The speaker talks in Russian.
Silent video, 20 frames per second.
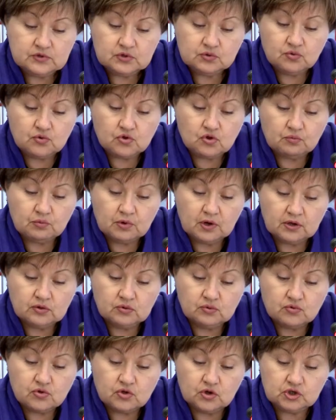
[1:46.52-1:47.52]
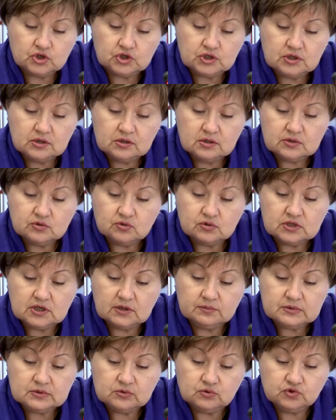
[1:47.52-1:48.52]
текущем году учреждения
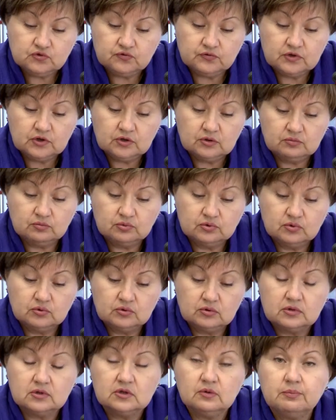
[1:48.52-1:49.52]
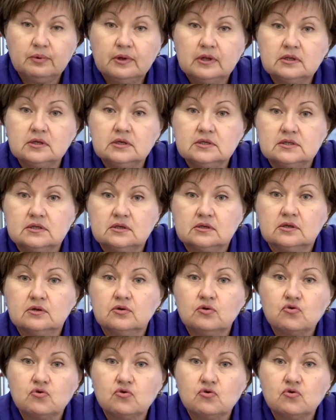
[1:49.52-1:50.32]
соцобслуживания будут дополнительно